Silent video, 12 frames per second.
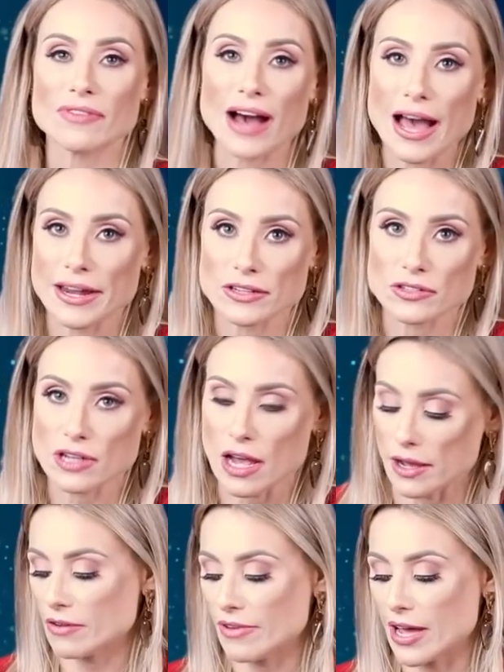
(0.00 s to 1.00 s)
várias
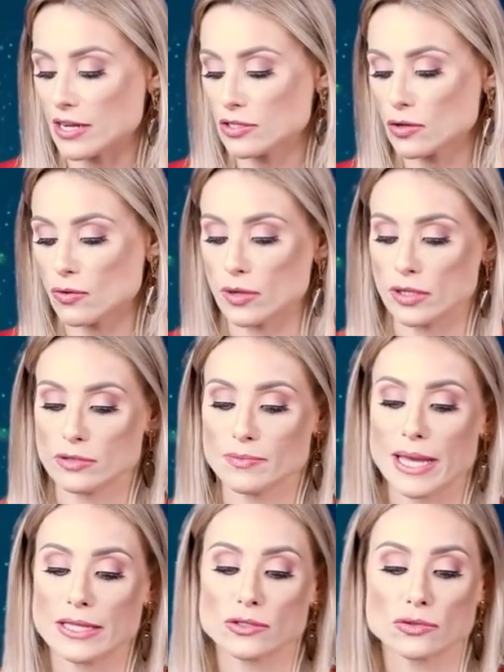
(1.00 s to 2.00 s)
já, várias cores.
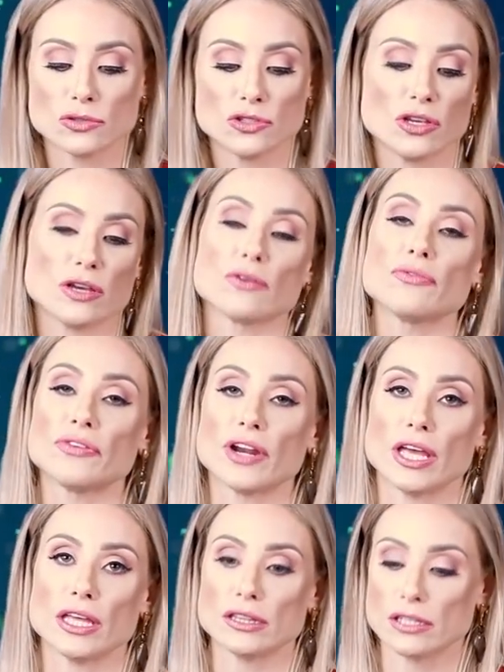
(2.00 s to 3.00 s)
Mas o Diego
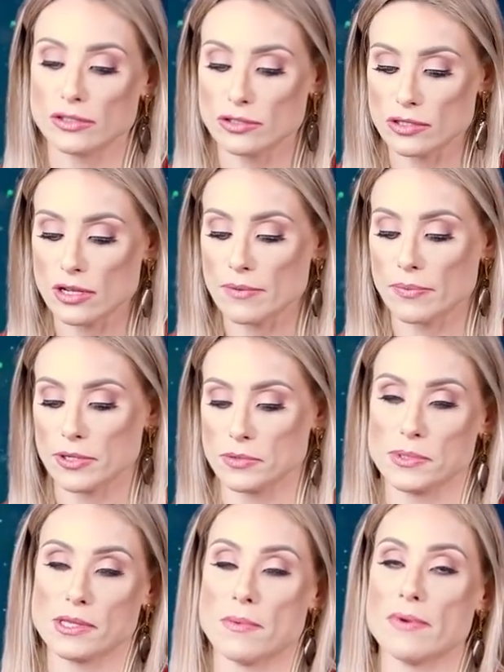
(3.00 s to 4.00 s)
Freitas mas
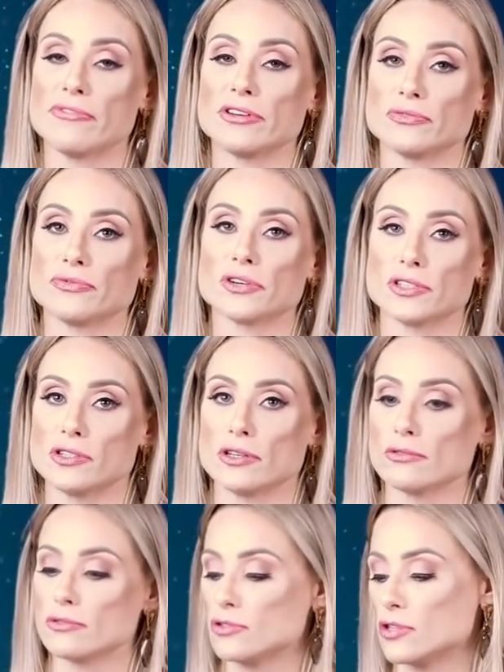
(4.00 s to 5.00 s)
botar uma
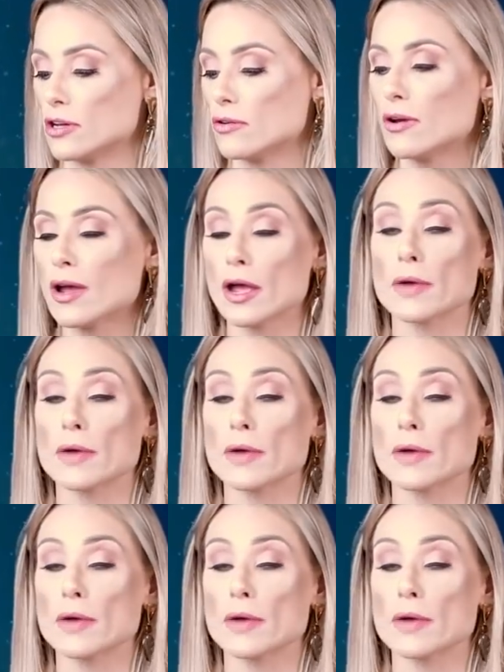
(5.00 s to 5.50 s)
fotinho do Diego